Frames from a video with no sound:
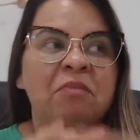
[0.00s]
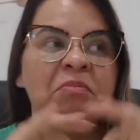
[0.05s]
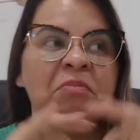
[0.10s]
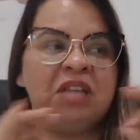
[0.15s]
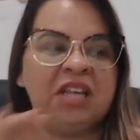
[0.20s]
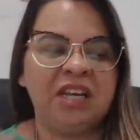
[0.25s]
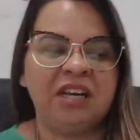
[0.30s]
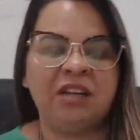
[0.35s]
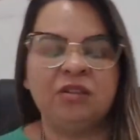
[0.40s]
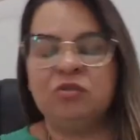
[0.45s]

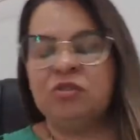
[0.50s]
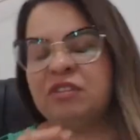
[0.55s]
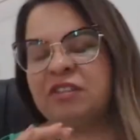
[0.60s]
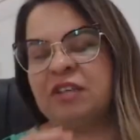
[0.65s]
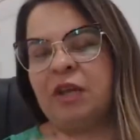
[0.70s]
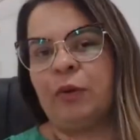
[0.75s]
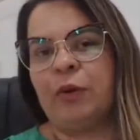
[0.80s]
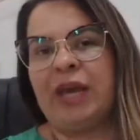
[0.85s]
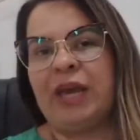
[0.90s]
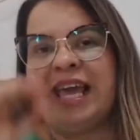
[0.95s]
Menina do
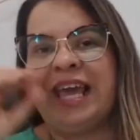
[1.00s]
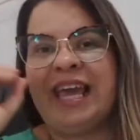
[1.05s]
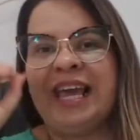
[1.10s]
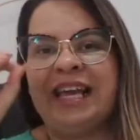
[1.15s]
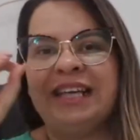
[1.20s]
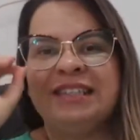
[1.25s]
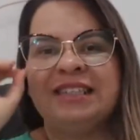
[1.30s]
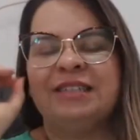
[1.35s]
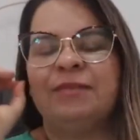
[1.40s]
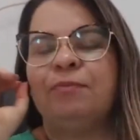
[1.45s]
céu,
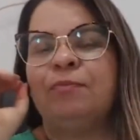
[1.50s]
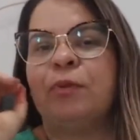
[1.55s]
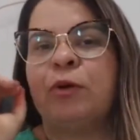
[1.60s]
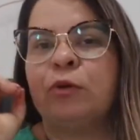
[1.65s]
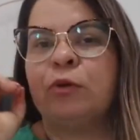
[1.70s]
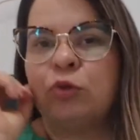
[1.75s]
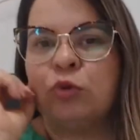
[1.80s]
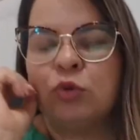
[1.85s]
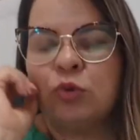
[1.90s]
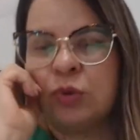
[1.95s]
esse
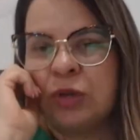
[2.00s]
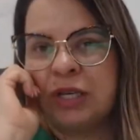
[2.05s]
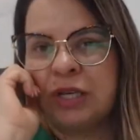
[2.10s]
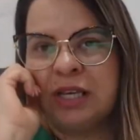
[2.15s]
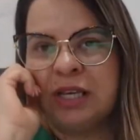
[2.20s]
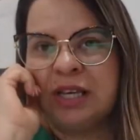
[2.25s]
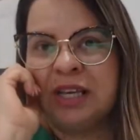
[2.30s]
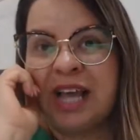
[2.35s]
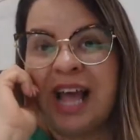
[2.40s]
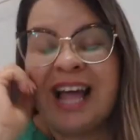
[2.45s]
produto
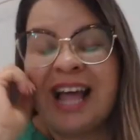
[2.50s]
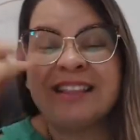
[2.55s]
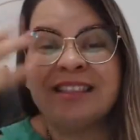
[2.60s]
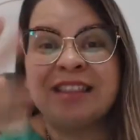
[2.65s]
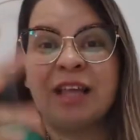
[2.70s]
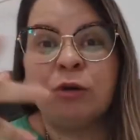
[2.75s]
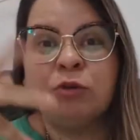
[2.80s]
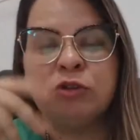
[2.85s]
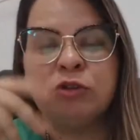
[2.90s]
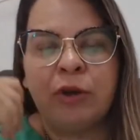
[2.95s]
aqui,
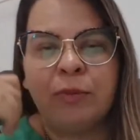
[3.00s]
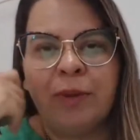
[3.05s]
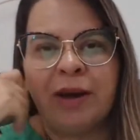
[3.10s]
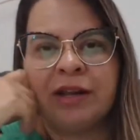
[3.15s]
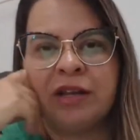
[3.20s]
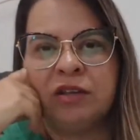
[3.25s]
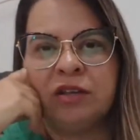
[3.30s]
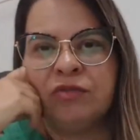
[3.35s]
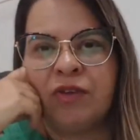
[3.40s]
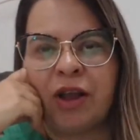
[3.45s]
até o teu
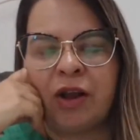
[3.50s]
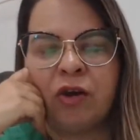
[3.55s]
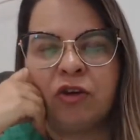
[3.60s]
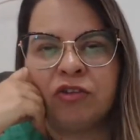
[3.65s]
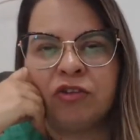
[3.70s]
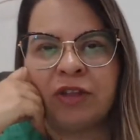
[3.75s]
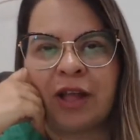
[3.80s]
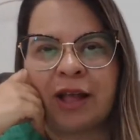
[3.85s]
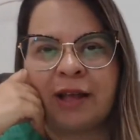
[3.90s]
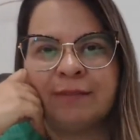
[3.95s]
marido vai
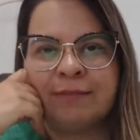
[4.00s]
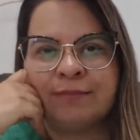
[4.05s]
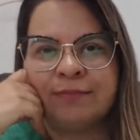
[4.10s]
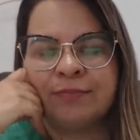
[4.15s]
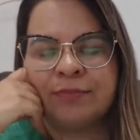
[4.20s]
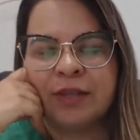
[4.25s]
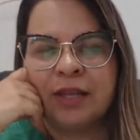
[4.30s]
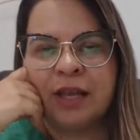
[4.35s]
gostar.